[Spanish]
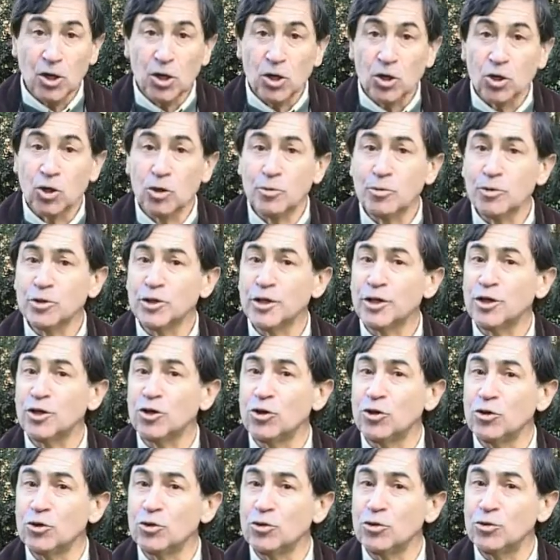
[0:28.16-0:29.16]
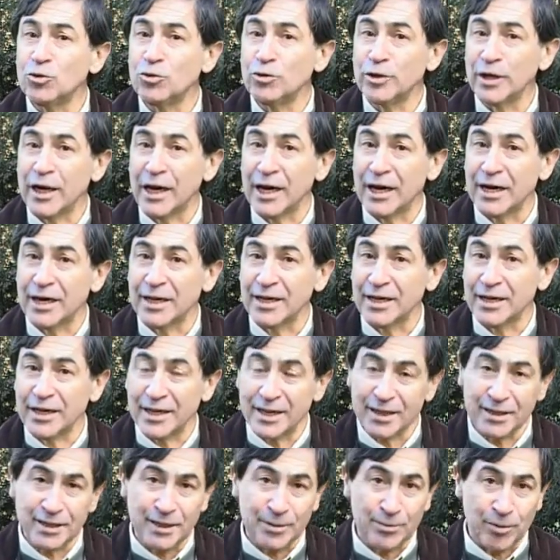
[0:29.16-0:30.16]
¿Cómo se conjura
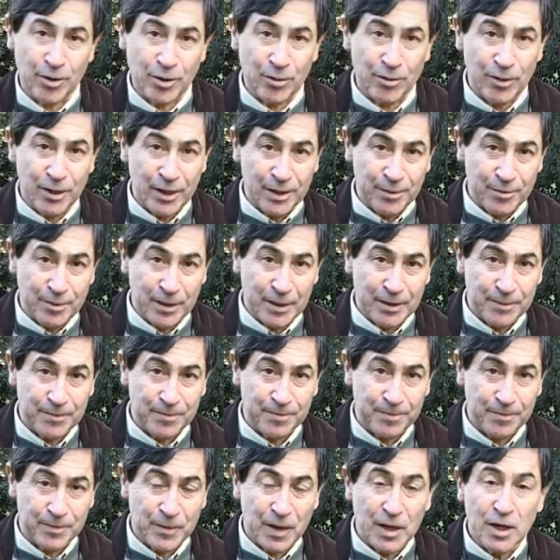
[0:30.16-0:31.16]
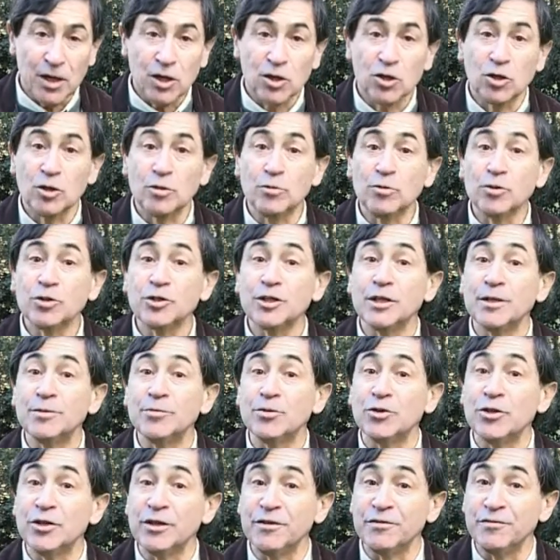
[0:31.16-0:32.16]
este problema? ¿Cómo se
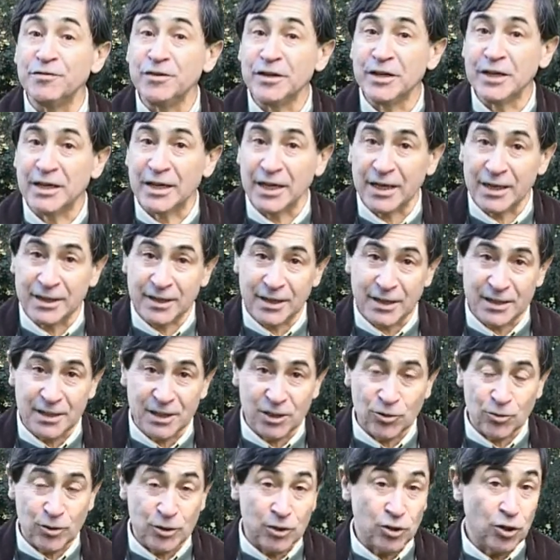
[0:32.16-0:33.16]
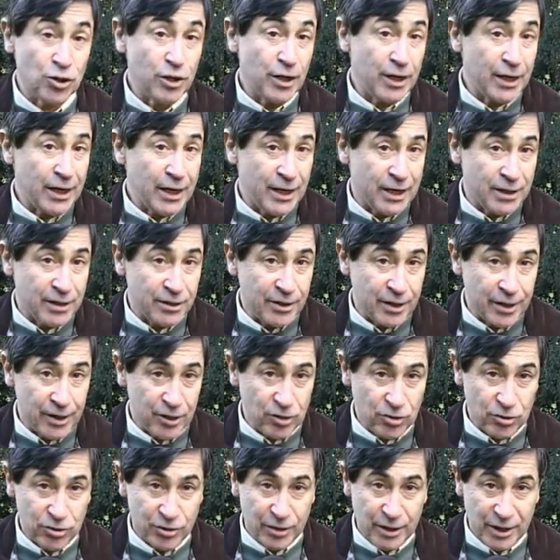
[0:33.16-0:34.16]
modifica esta situación? Entre
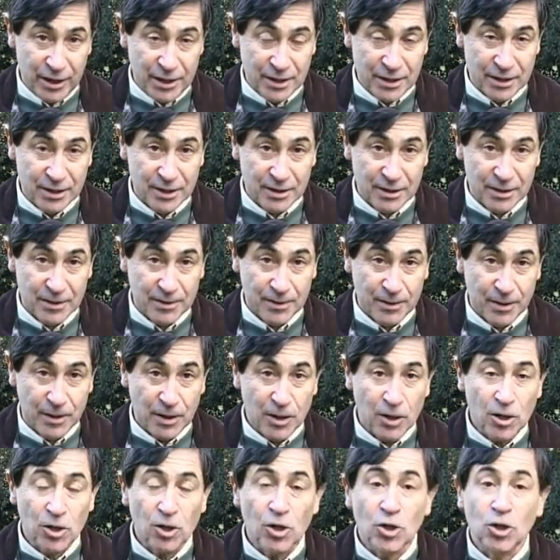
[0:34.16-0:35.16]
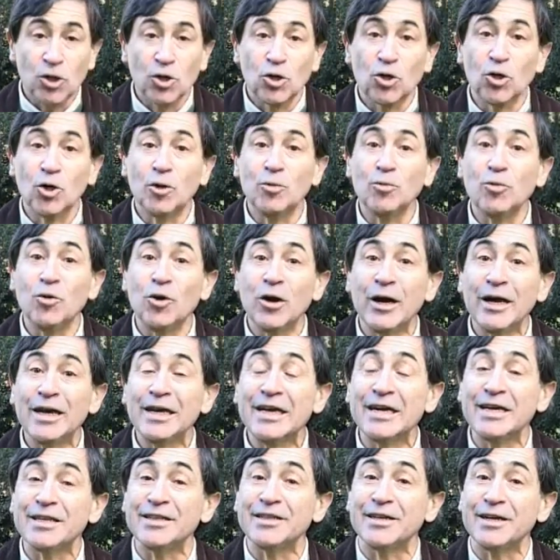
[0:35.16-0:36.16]
otras. ¿Cómo hay
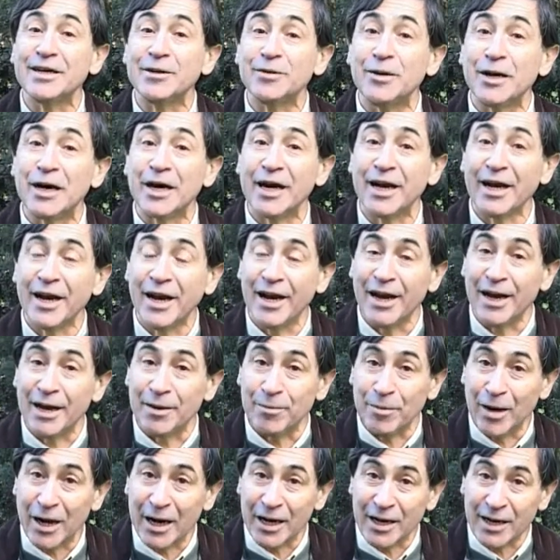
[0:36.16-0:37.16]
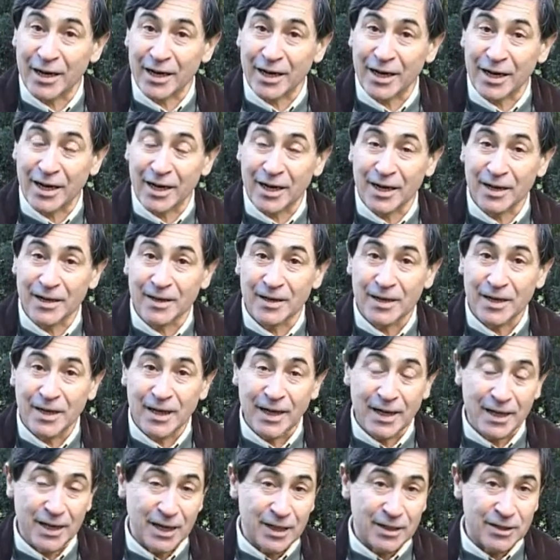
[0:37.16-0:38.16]
que trabajar en la manga,
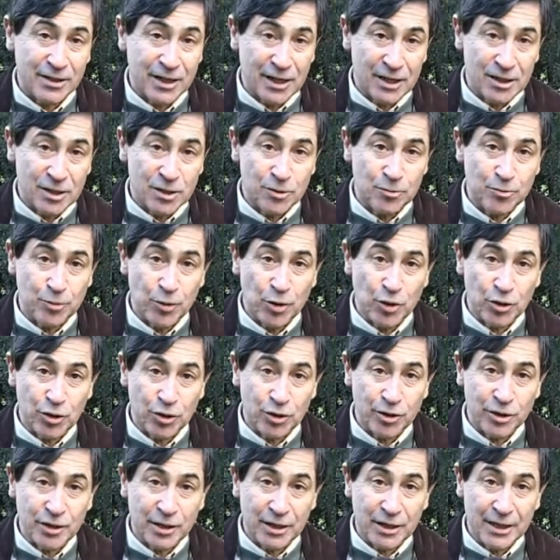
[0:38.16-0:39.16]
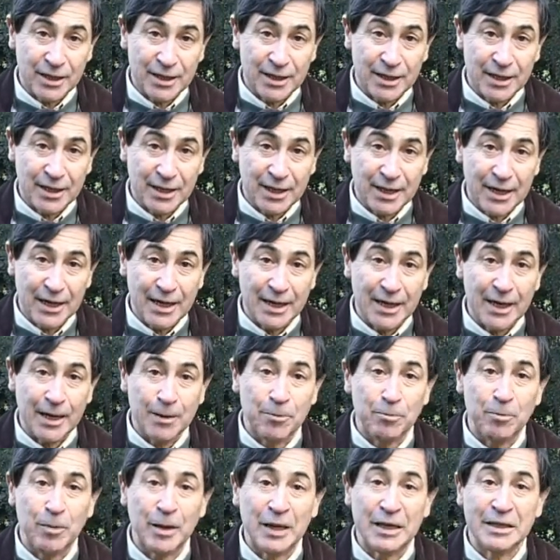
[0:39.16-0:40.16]
en el transporte, en las
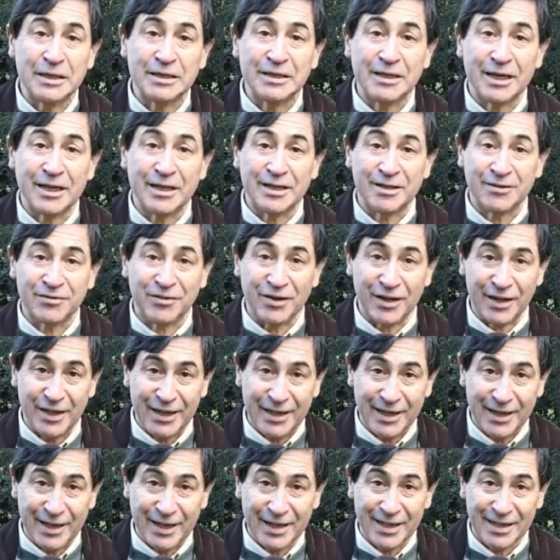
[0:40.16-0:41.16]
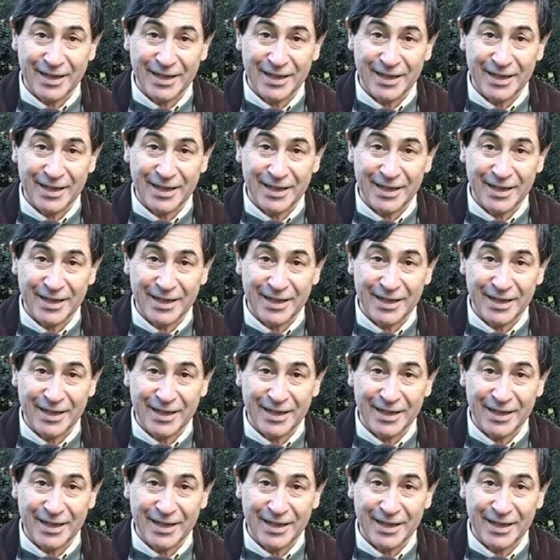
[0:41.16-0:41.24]
plantas de faena?